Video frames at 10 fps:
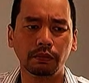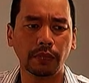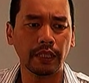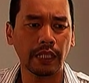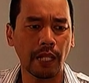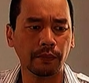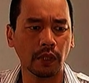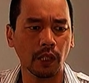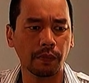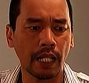พยายามจะ
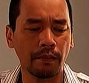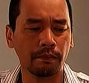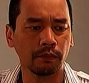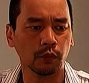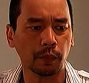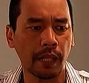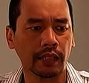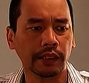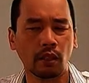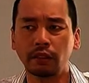ลบคำสุภา
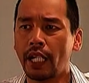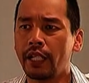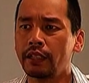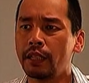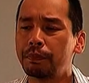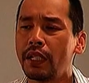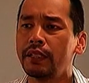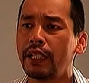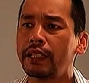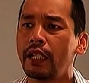ษิตของไทย ยิงปืน
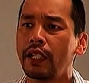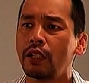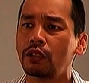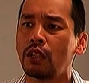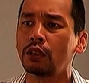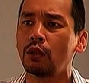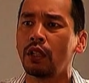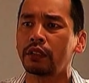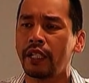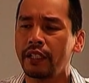นัดเดียวได้นกสองตัว
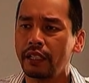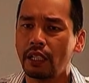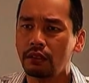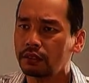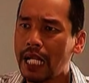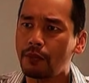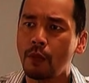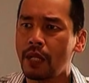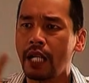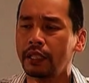แต่นี่เขาจ้างผม
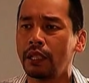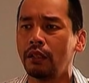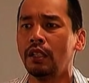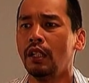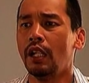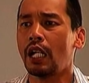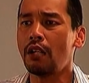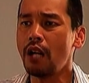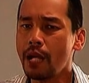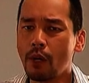ครั้งเดียวเขา
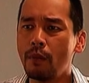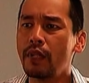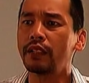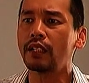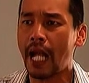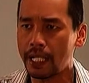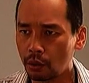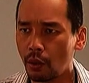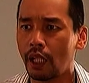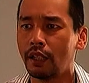ให้ผมเล่นตั้งหลายตัว